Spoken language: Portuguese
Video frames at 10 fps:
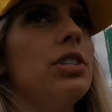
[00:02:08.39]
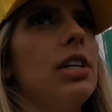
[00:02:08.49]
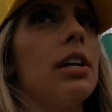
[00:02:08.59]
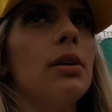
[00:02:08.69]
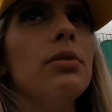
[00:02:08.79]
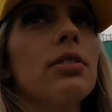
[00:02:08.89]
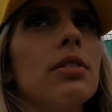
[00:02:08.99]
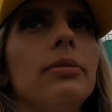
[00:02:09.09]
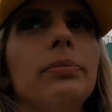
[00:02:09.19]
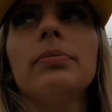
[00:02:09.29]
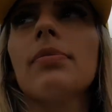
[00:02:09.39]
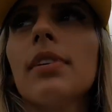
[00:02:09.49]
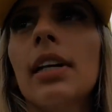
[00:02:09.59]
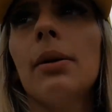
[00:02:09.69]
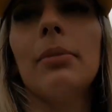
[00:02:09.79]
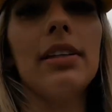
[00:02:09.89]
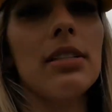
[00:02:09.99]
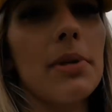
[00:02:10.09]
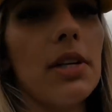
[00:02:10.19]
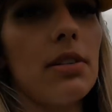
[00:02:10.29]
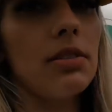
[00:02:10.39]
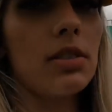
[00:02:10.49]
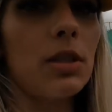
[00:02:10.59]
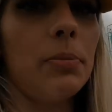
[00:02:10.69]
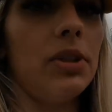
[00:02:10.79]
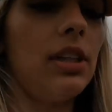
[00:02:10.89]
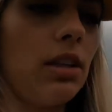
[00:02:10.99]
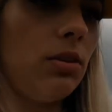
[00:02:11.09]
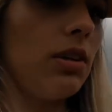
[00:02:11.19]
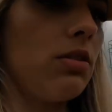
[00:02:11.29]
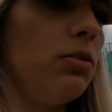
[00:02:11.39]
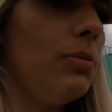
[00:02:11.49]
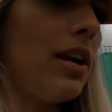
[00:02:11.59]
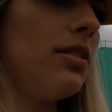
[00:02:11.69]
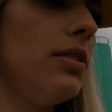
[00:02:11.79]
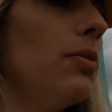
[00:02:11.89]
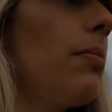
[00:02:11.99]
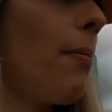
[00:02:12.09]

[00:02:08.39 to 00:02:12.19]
de grãos. É uma das maiores transportadoras do Brasil.